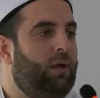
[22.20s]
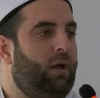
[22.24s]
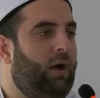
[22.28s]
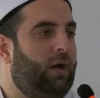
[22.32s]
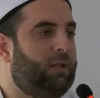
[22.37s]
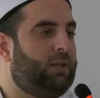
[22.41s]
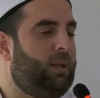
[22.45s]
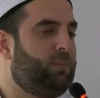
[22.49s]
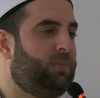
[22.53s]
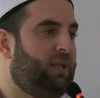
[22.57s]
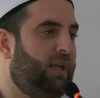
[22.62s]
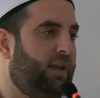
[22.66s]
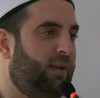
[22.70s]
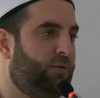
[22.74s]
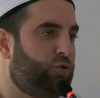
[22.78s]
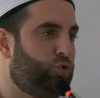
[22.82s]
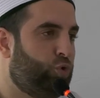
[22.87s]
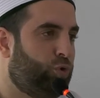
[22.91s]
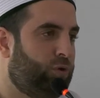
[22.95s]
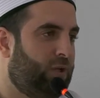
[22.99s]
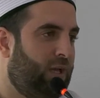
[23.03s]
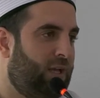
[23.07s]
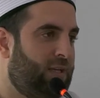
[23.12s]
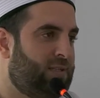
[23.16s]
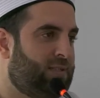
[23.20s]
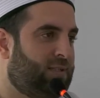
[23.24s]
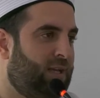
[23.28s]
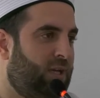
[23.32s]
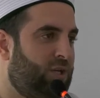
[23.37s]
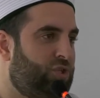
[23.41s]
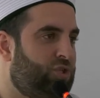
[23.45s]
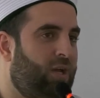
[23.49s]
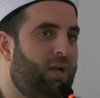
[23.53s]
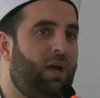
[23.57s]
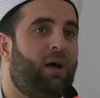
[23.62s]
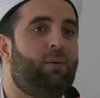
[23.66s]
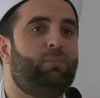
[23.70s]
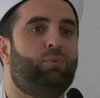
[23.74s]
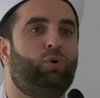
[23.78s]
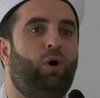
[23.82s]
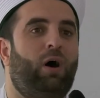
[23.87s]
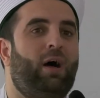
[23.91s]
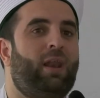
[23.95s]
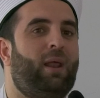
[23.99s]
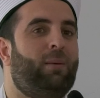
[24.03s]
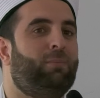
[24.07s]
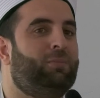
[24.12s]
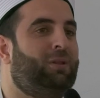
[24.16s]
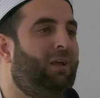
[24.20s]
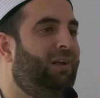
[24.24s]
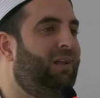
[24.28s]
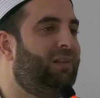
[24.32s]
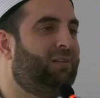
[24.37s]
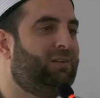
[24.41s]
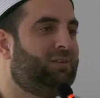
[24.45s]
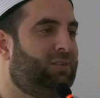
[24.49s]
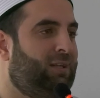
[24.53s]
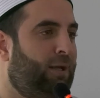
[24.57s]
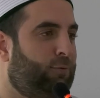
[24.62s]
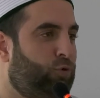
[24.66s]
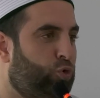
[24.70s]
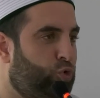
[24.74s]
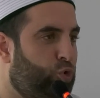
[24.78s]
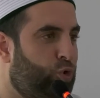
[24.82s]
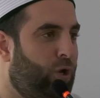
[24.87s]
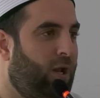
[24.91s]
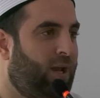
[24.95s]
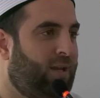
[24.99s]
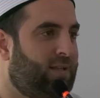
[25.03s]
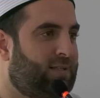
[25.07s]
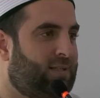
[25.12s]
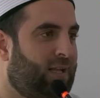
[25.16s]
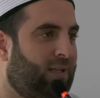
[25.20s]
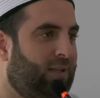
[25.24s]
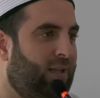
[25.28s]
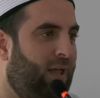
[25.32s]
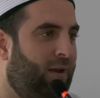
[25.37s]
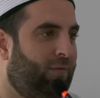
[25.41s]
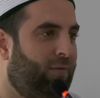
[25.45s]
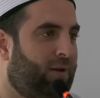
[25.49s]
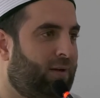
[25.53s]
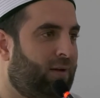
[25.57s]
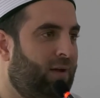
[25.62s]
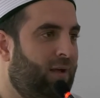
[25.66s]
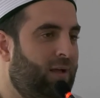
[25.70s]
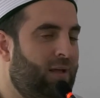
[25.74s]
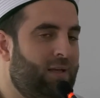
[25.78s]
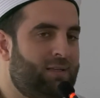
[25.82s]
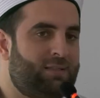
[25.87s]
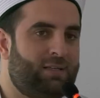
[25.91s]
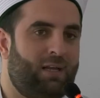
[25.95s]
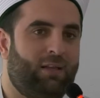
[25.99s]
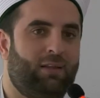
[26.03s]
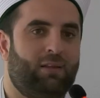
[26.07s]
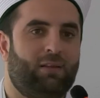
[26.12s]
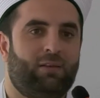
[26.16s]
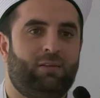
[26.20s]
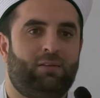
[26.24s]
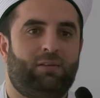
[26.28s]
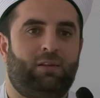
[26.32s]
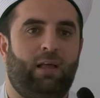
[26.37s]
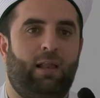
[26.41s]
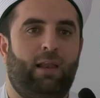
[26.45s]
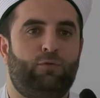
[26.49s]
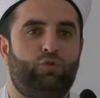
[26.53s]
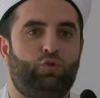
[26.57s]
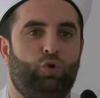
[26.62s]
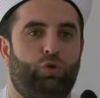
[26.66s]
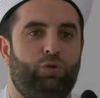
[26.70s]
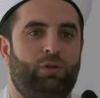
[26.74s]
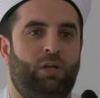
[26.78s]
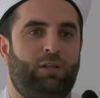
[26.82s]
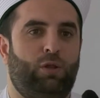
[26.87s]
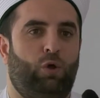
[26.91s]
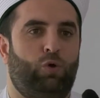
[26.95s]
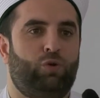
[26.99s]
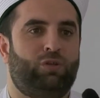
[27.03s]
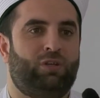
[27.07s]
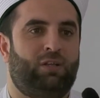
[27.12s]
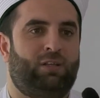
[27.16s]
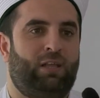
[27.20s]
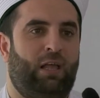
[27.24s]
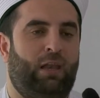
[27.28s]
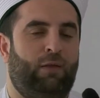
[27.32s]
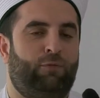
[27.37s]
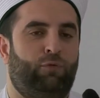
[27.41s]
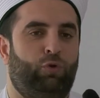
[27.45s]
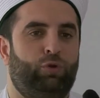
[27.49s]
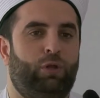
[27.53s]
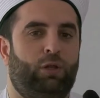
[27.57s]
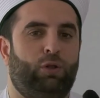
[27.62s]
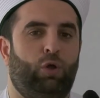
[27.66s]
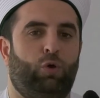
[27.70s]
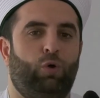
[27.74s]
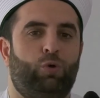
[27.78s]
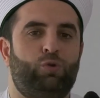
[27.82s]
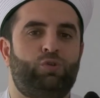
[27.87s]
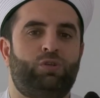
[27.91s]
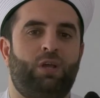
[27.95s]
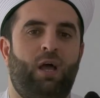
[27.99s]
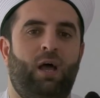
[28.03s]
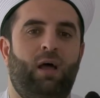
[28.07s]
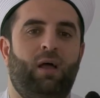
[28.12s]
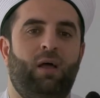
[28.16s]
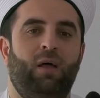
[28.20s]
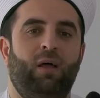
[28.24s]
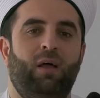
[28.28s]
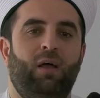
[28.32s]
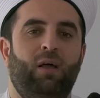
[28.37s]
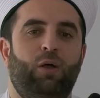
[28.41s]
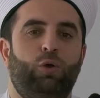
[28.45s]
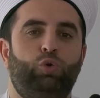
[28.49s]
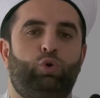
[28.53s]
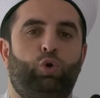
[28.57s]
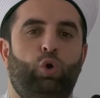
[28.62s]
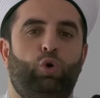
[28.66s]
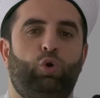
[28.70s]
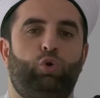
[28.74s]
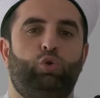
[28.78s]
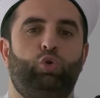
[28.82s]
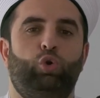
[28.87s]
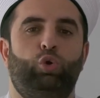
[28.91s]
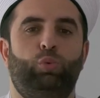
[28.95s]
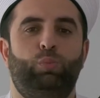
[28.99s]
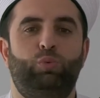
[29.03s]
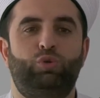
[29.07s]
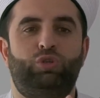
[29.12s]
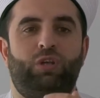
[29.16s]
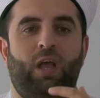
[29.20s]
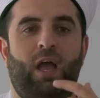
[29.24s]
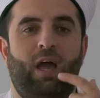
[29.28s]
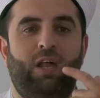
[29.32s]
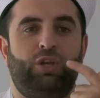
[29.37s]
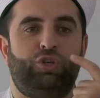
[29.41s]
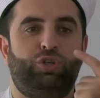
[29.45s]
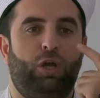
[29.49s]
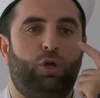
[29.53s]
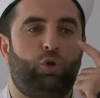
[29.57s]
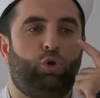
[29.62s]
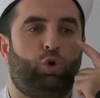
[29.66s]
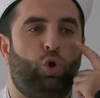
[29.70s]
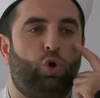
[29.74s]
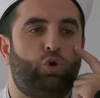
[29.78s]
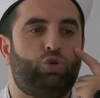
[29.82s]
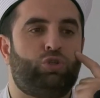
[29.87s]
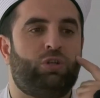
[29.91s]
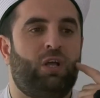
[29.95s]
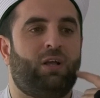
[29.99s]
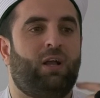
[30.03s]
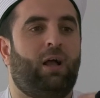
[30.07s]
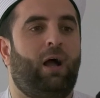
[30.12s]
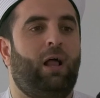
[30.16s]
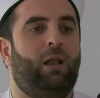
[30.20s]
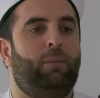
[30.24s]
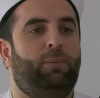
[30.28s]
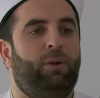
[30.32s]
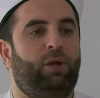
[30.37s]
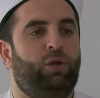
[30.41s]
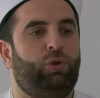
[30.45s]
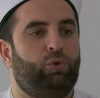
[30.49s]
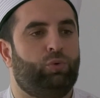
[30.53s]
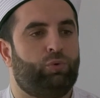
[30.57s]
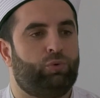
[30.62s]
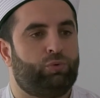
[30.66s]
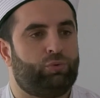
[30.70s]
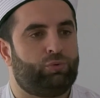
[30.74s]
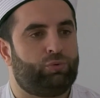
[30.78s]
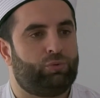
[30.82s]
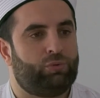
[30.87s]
Adam televizyonda izleyince ya bu haram değildir diye düşünen insanlar var. Sen televizyonda da olsa, telefonda da olsa gördüğümüz her şey gözden kalbe iniyor.